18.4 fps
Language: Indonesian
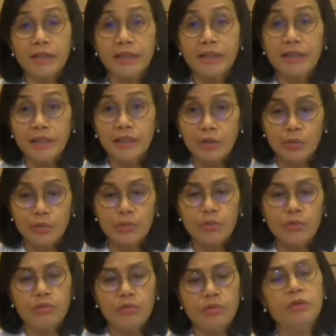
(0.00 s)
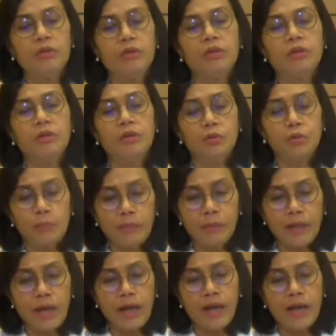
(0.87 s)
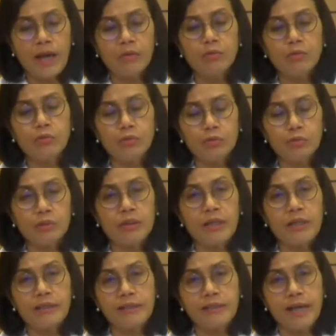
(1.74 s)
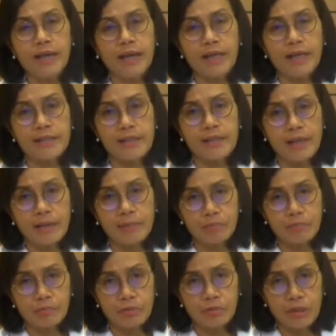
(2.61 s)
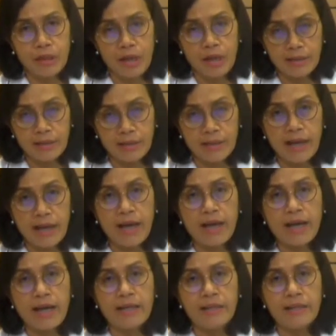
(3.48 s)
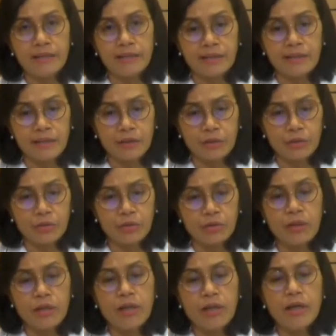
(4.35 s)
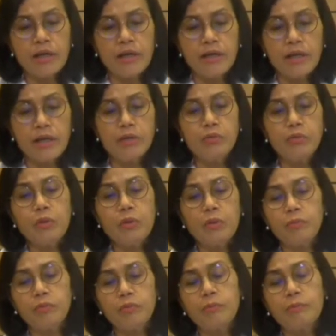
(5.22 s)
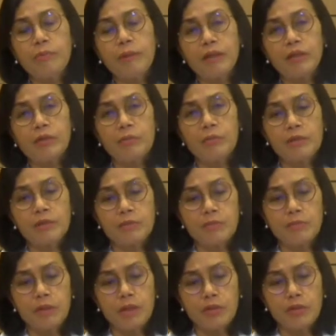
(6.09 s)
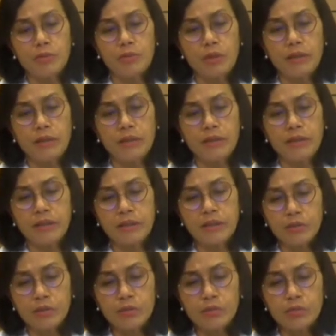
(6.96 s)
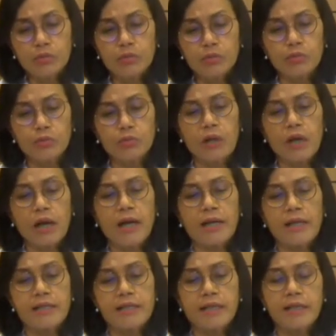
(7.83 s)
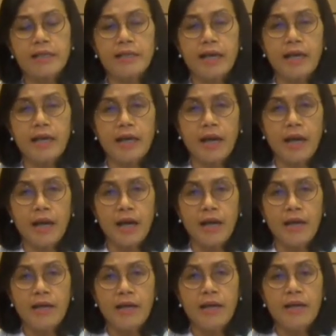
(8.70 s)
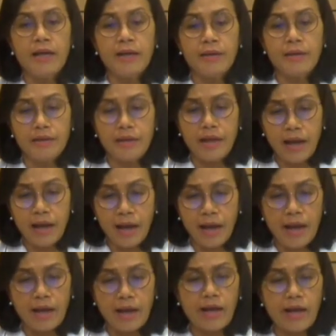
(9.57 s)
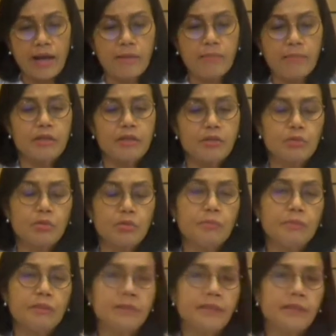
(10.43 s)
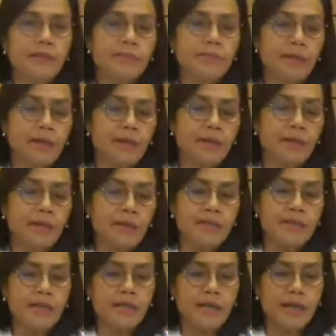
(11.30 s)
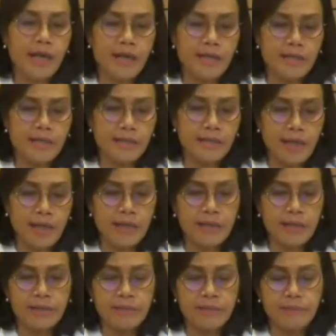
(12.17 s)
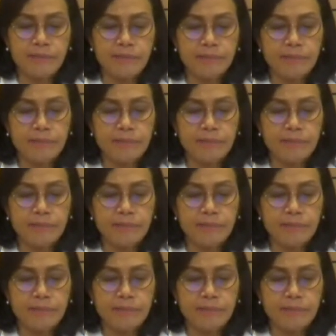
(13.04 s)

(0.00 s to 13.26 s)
triliun rupiah untuk gaji ASN pusat yang akan direkrut dan 24,92 triliun untuk ASN daerah yang akan masuk menjadi PNS dan ASN.